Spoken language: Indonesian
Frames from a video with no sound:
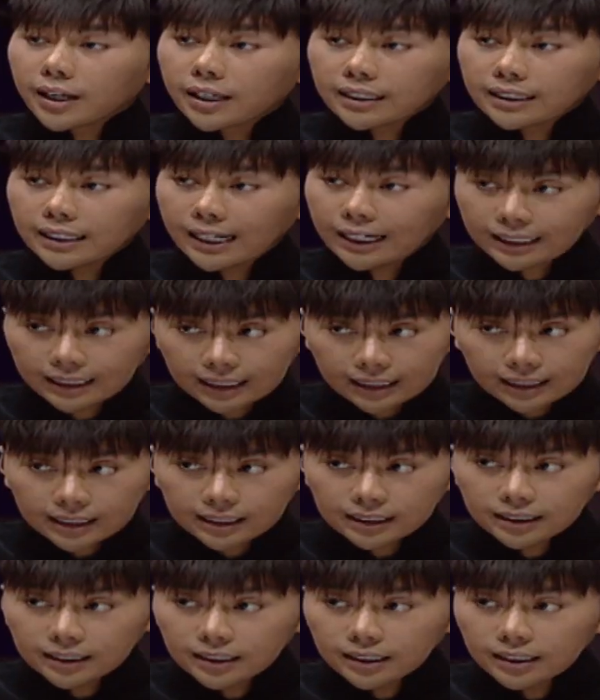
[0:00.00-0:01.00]
laki-laki
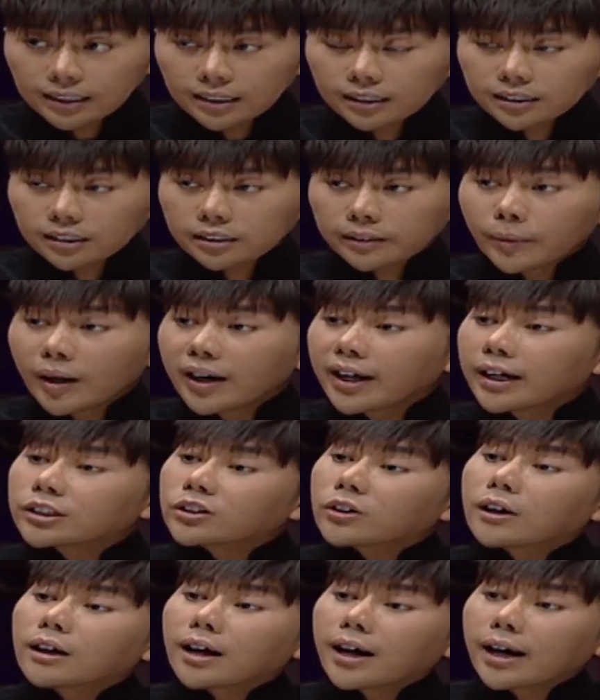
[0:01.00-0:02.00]
yeah. sebagai
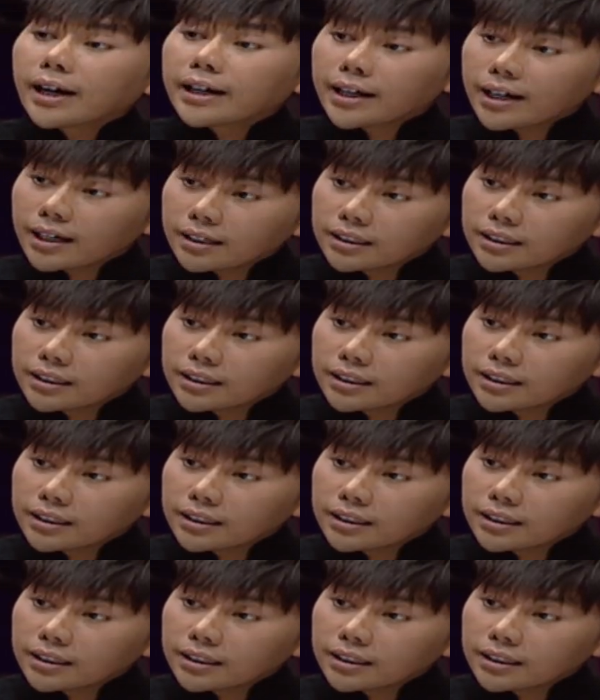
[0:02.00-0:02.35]
seorang ayah